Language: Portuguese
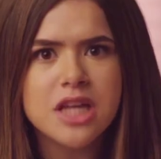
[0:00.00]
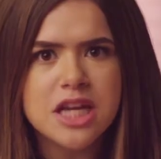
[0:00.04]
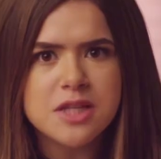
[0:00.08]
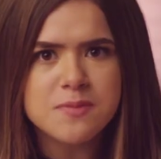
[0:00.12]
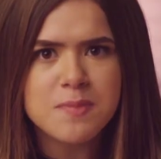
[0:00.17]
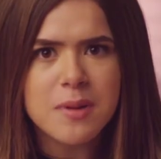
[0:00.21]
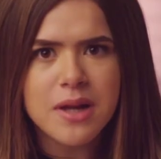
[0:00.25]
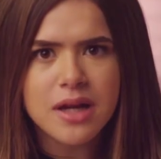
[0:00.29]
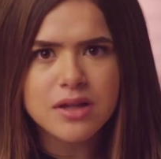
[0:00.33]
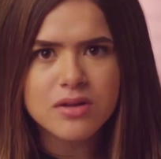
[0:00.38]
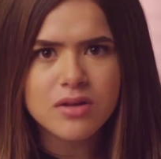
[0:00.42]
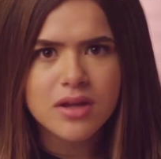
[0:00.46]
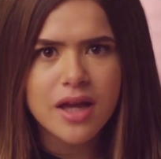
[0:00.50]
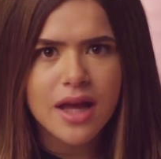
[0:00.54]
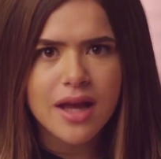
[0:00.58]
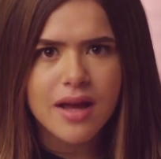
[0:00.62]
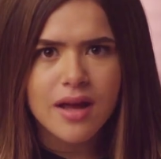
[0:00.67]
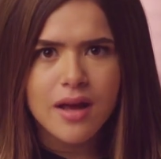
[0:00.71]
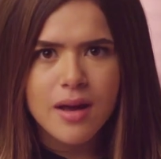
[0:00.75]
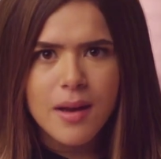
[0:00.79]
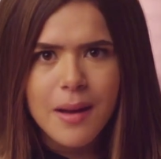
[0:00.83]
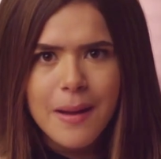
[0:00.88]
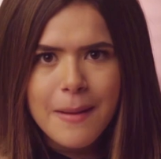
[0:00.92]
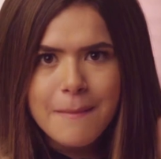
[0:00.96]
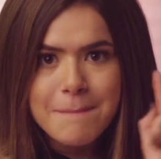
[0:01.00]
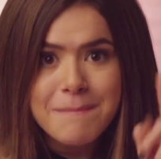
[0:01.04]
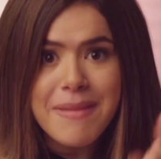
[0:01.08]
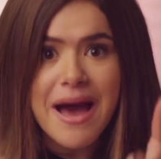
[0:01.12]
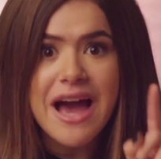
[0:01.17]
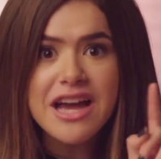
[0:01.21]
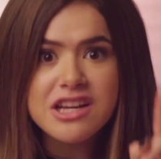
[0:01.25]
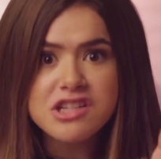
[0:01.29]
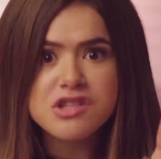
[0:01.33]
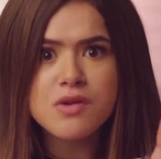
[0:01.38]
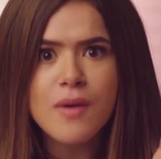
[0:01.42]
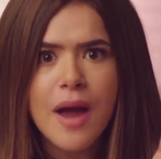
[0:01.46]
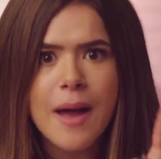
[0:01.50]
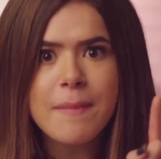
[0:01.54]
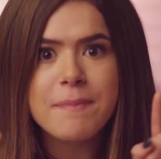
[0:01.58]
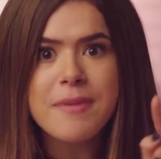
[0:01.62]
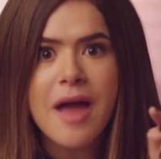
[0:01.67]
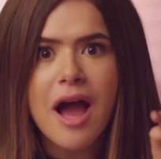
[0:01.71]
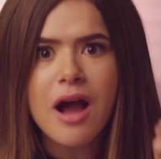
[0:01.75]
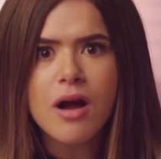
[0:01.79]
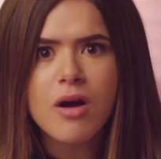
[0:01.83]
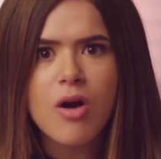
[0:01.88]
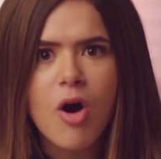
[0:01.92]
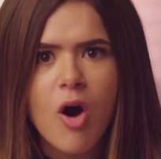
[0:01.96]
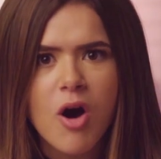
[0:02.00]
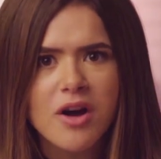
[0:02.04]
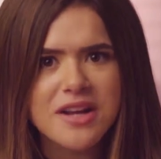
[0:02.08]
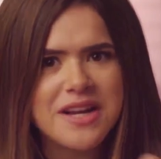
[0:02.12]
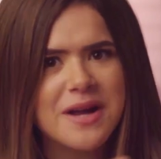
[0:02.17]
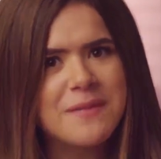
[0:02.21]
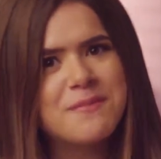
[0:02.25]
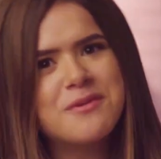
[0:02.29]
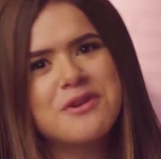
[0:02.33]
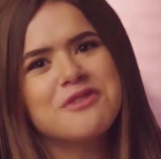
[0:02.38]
Tá esperando o quê? Baixe o app agora e